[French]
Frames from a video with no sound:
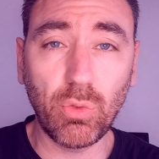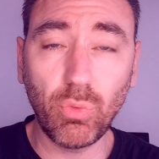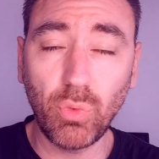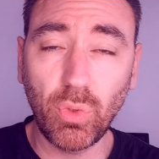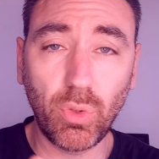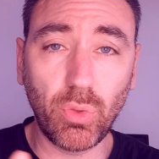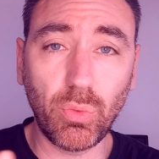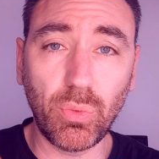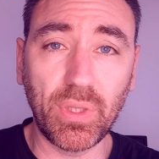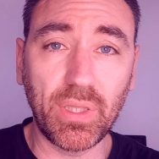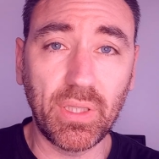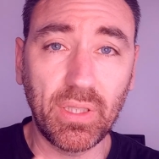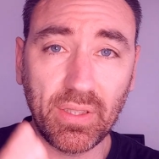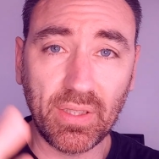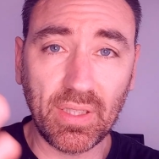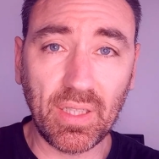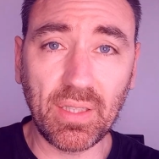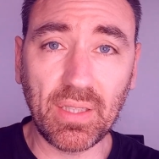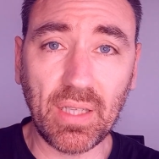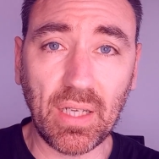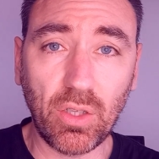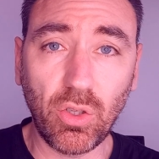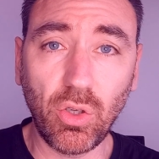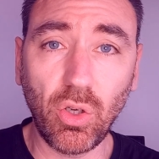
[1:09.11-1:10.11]
Oui, oui, oui ça
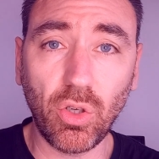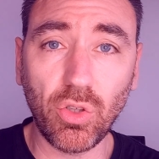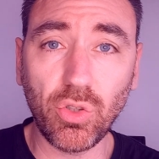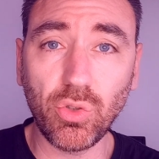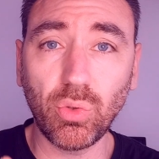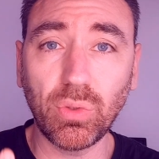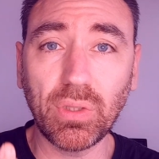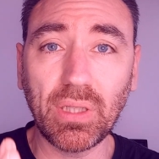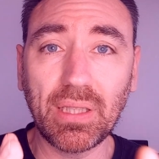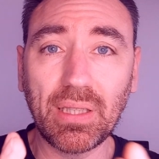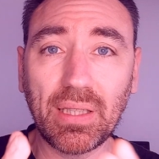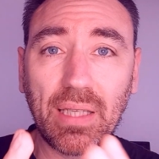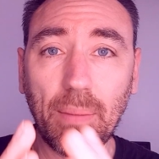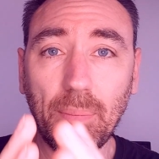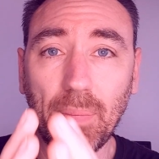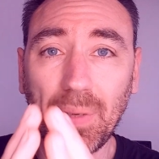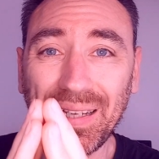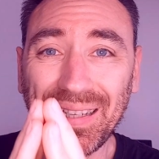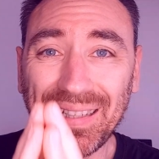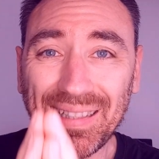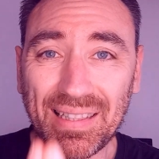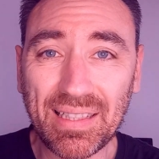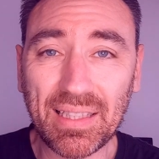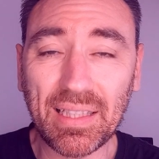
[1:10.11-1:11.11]
d'accord, sur des thèmes
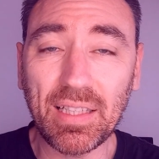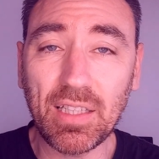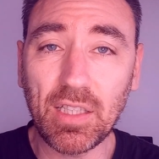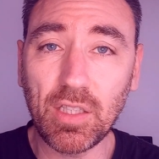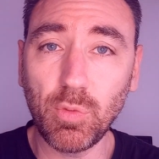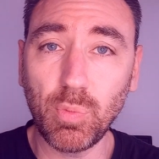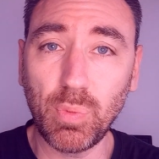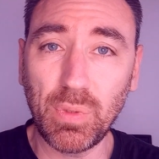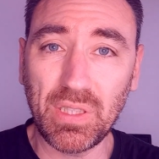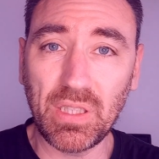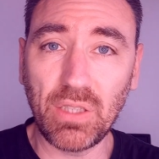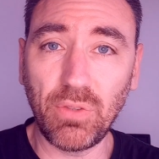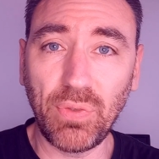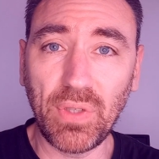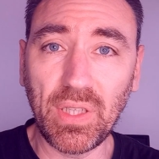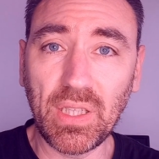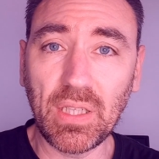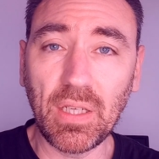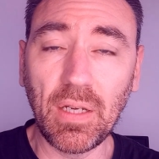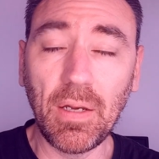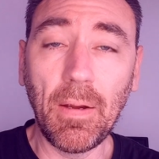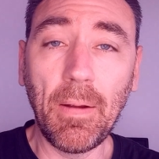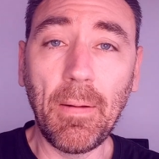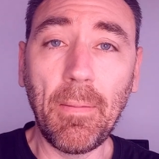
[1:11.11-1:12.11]
très
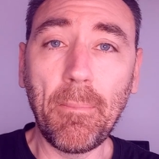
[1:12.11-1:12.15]
spécifiques,